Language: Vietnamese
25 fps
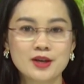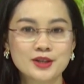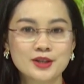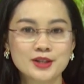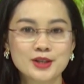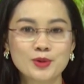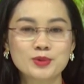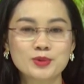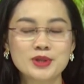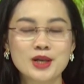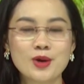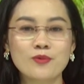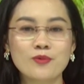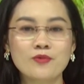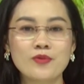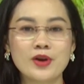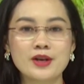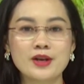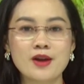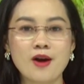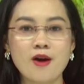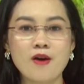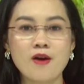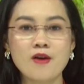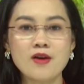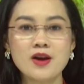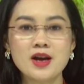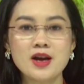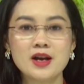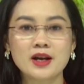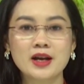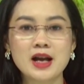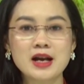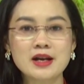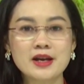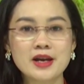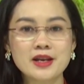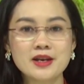Song song với đó,
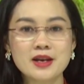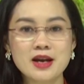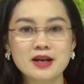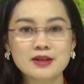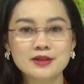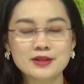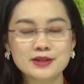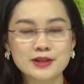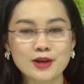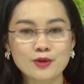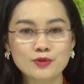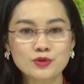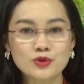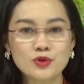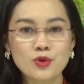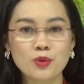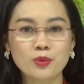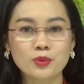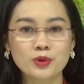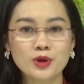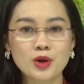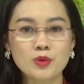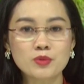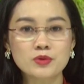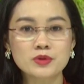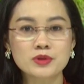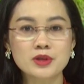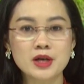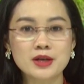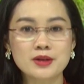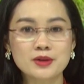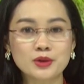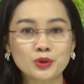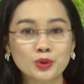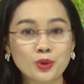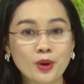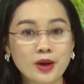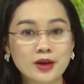các kỹ năng giáo dục công
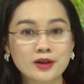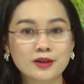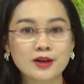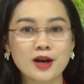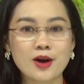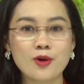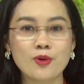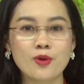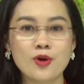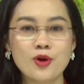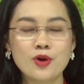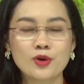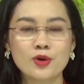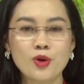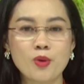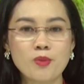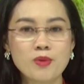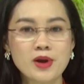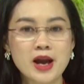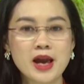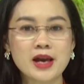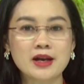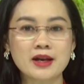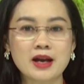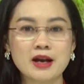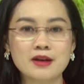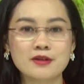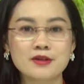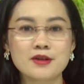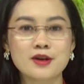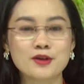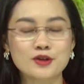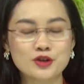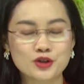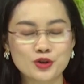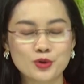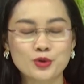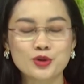dân toàn cầu cũng ngày càng
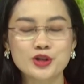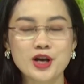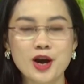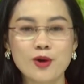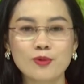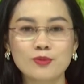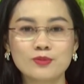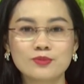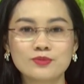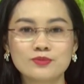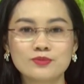được chú trọng.